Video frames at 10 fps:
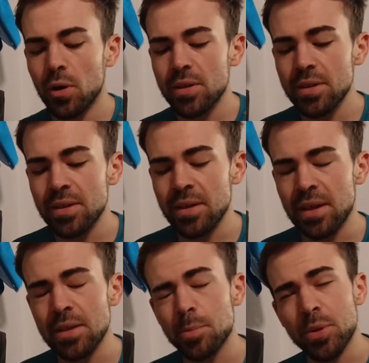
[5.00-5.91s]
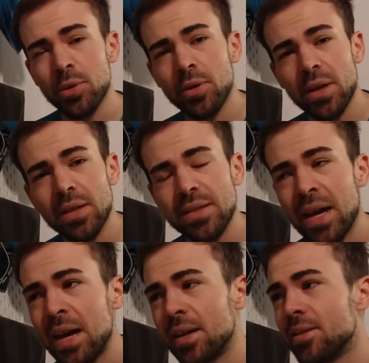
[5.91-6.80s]
Heute ist ein ganz besonderer
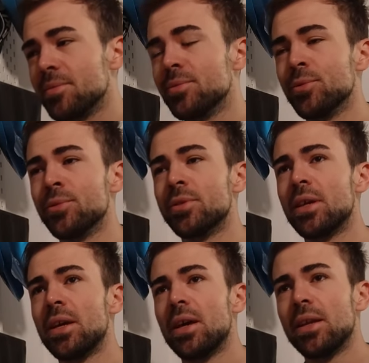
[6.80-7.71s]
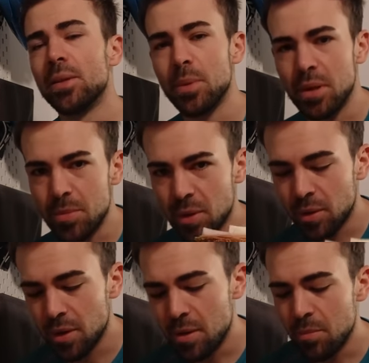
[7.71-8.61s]
Tag und deswegen gibt es
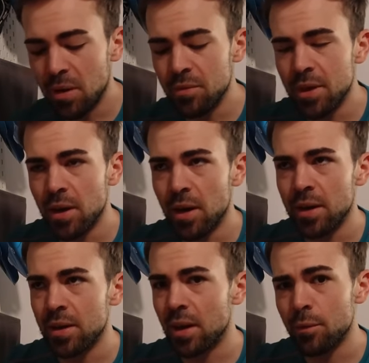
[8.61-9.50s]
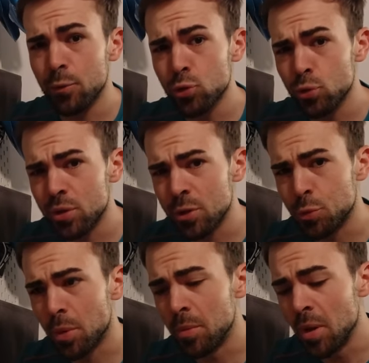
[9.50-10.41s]
auch mal wieder einen kleinen
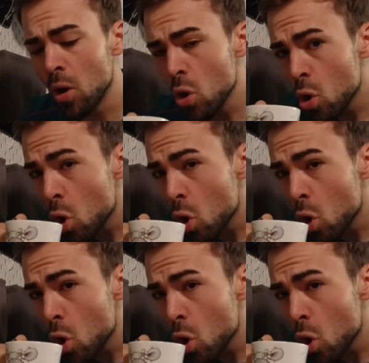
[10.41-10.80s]
Frühstückstisch bei mir.